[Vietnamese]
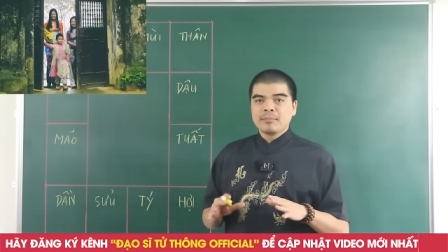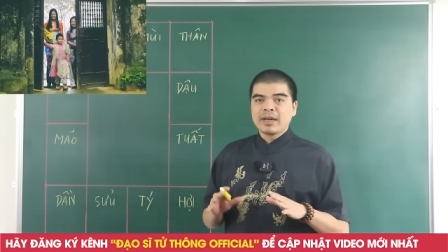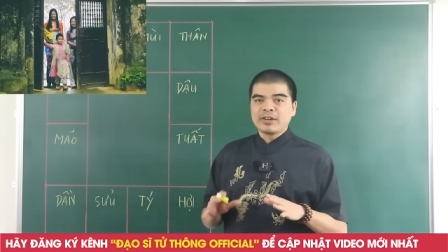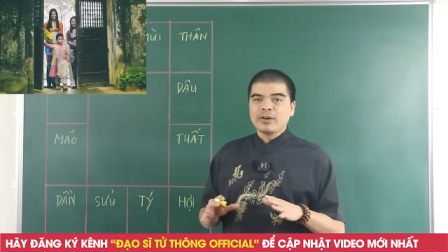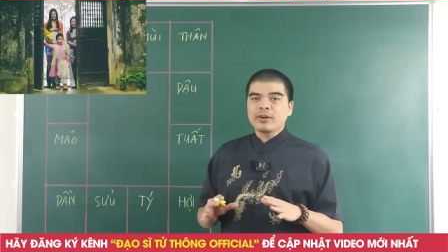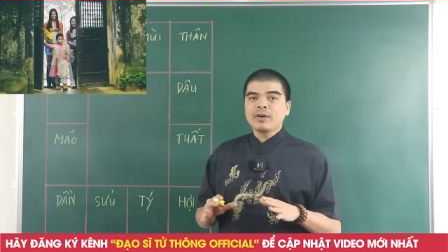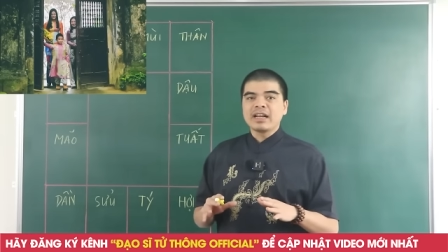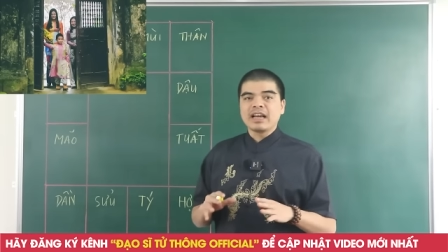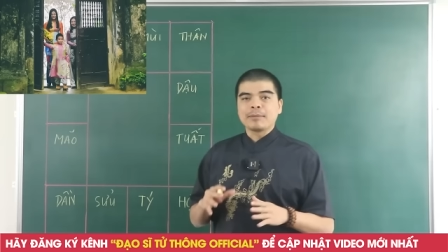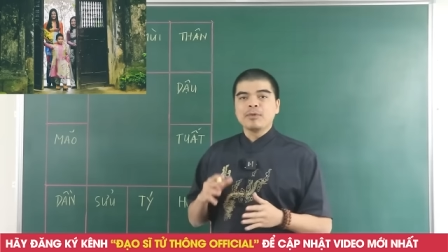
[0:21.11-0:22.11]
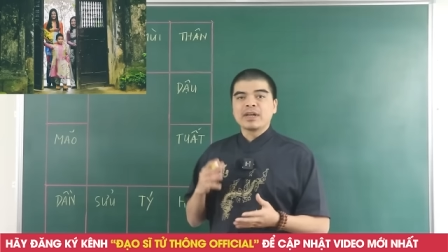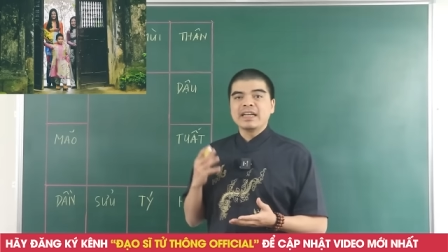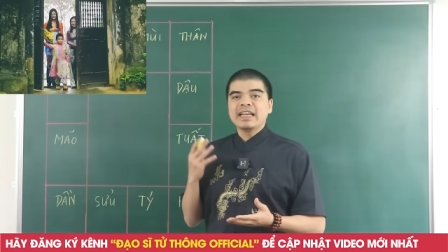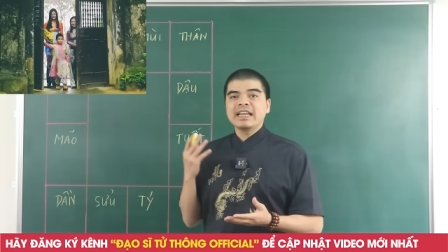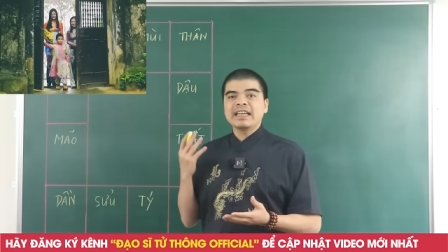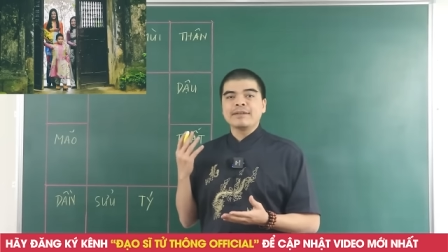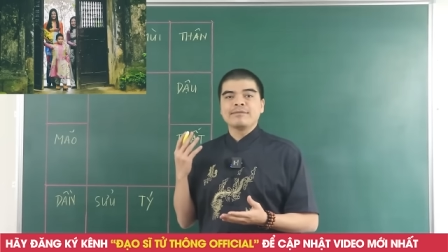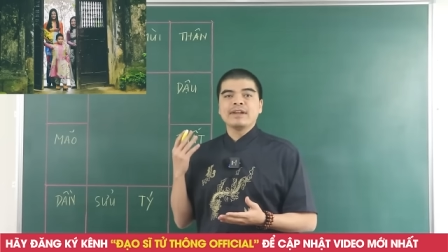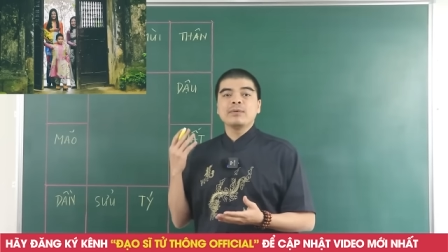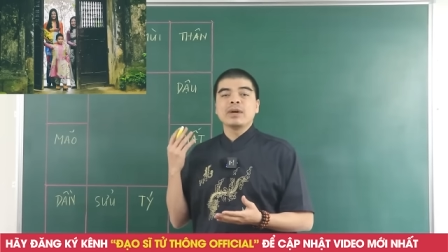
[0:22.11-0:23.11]
mà nó còn là một cái nét
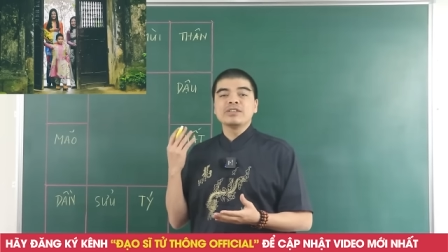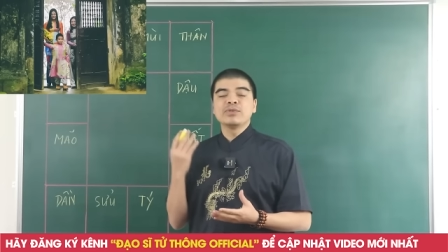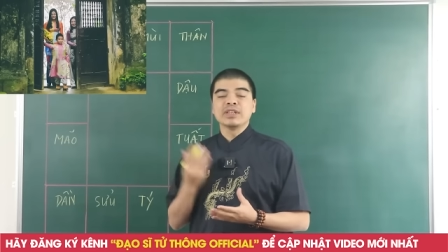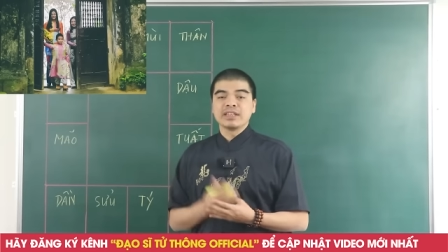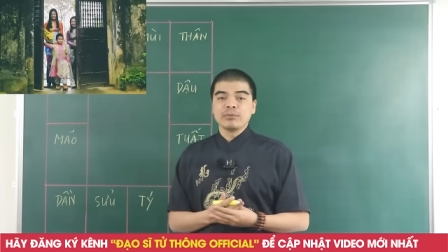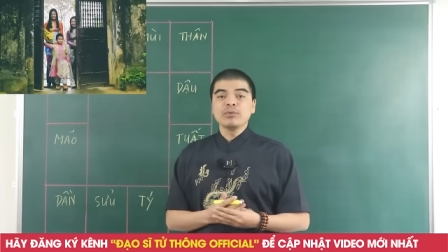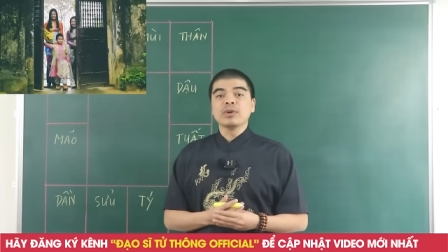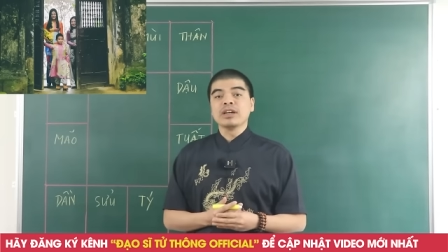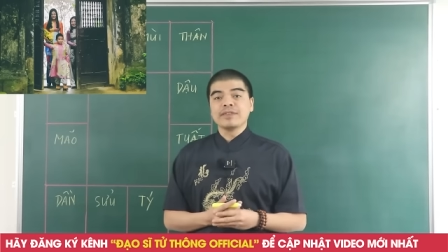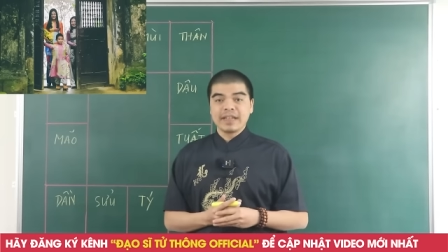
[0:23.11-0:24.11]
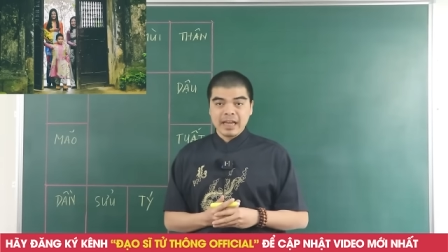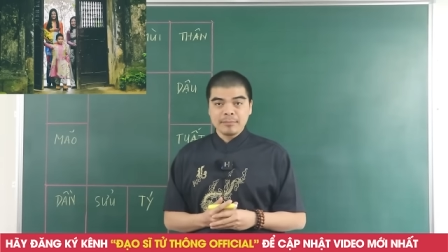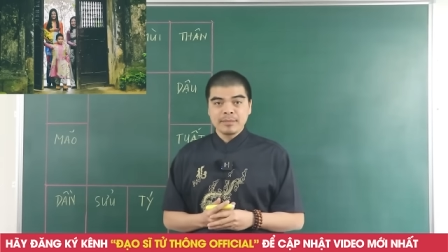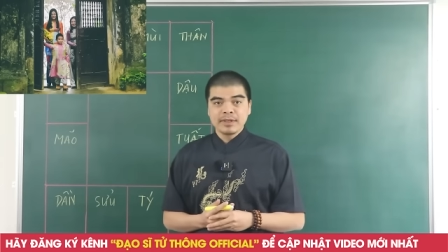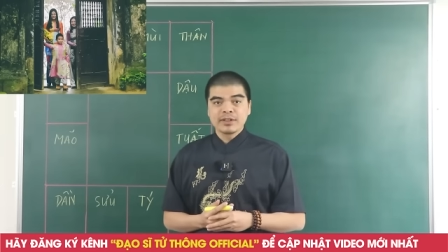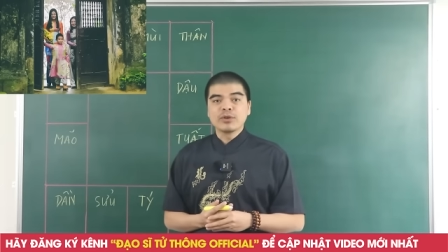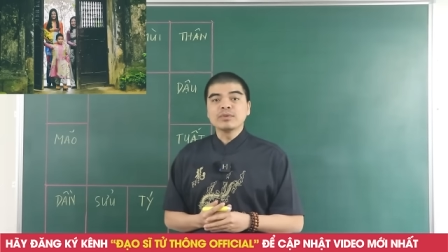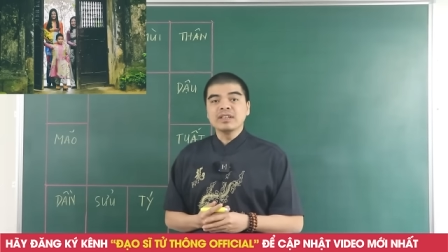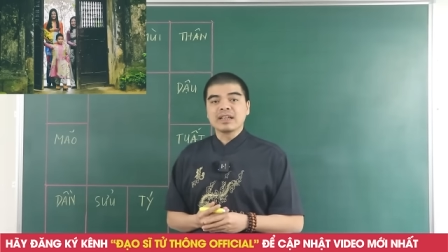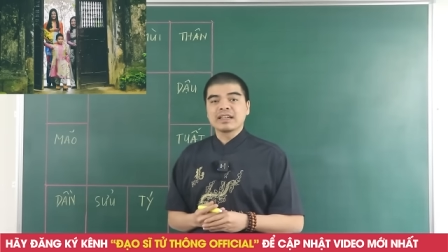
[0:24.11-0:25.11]
đẹp văn hóa truyền thống của người Việt Nam
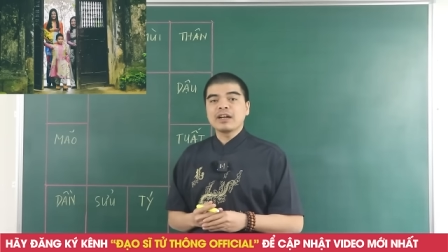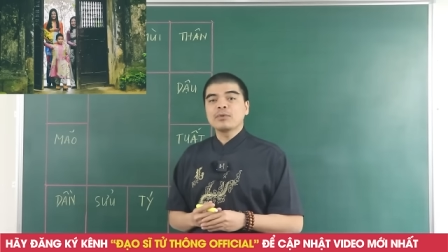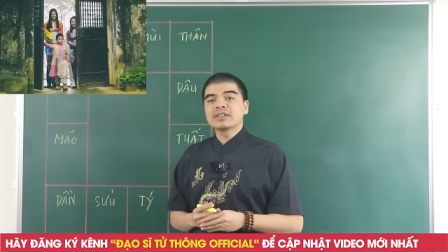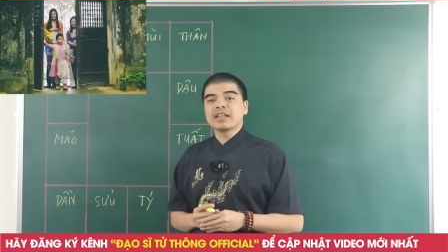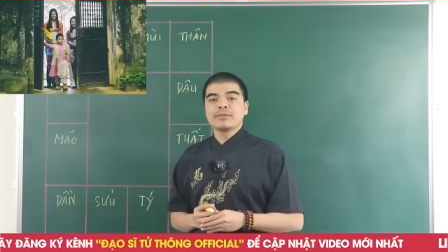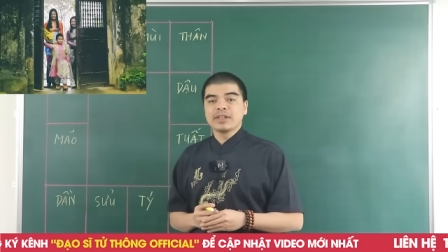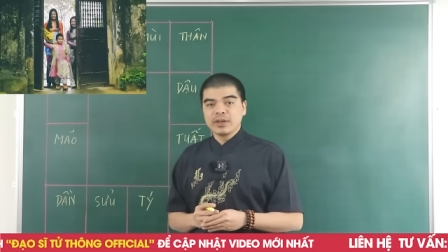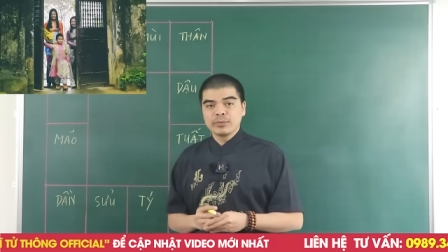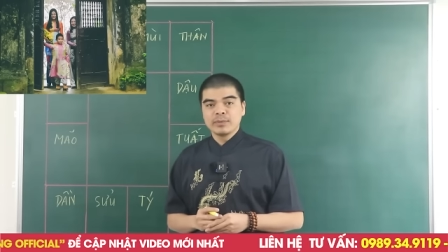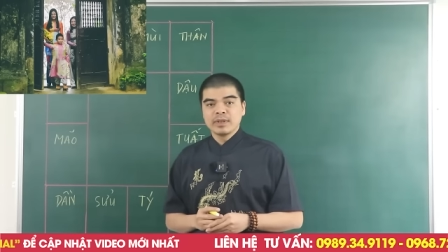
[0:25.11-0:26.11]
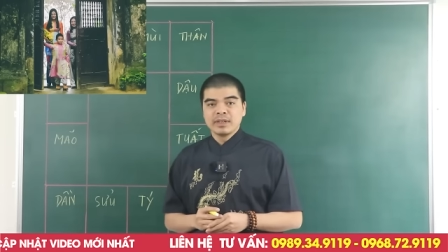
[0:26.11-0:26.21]
cũng như là các quốc gia phương Đông.